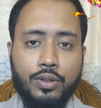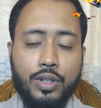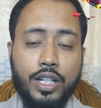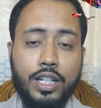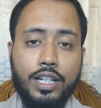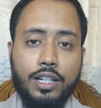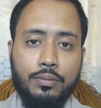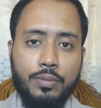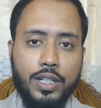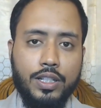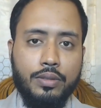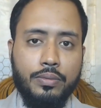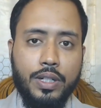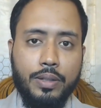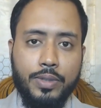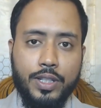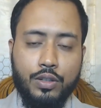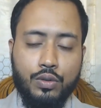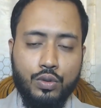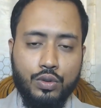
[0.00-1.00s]
করে এর মাধ্যমে
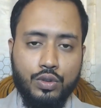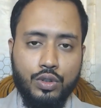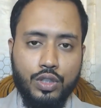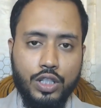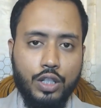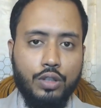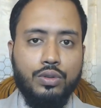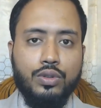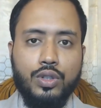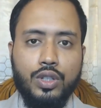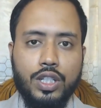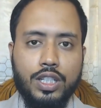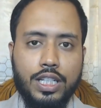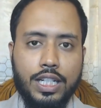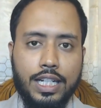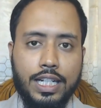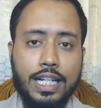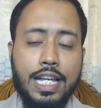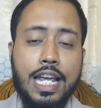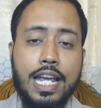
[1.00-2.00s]
আমাদের ওজন নিয়ন্ত্রণে
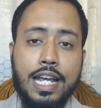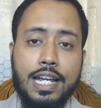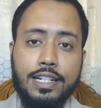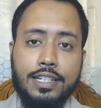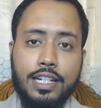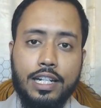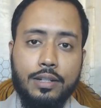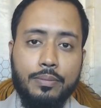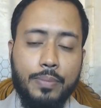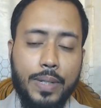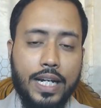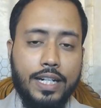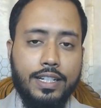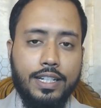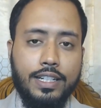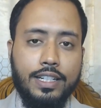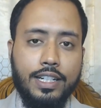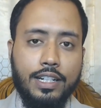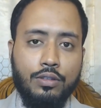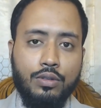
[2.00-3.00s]
থাকে সেই
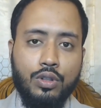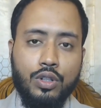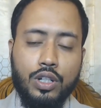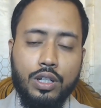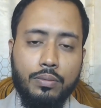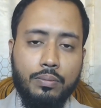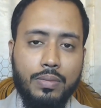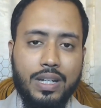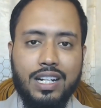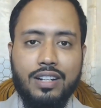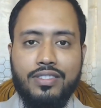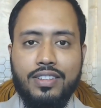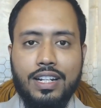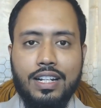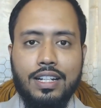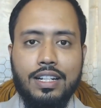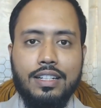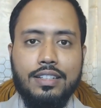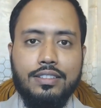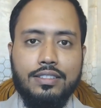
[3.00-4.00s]
ব্যাকটেরিয়াগুলোকে মেরে
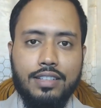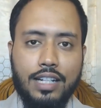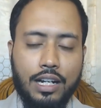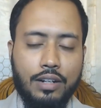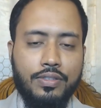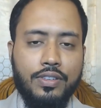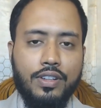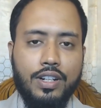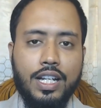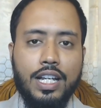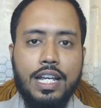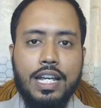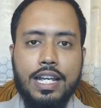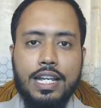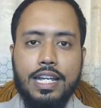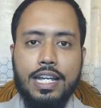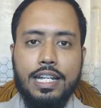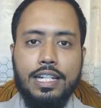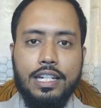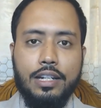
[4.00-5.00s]
ফেলে যার ফলে
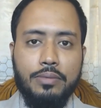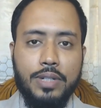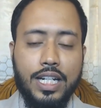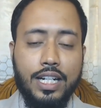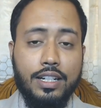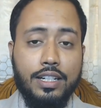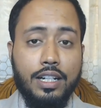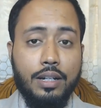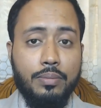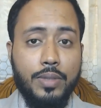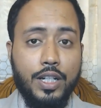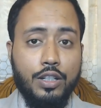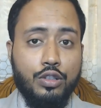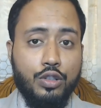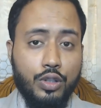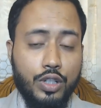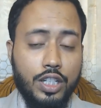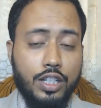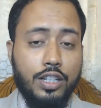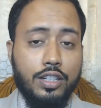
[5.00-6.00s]
এই কেমিক্যালটি আপনার
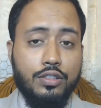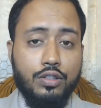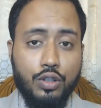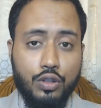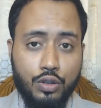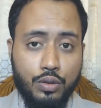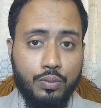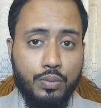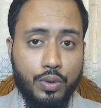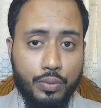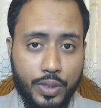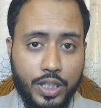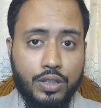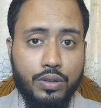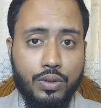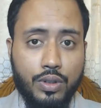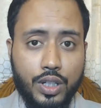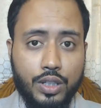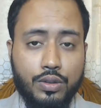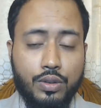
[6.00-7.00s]
শরীরে যখন প্রবেশ
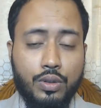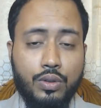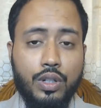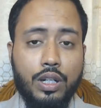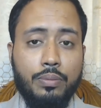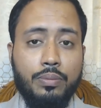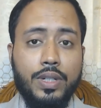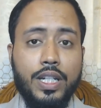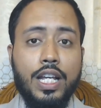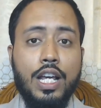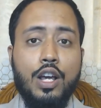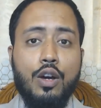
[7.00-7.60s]
করে তখন আপনি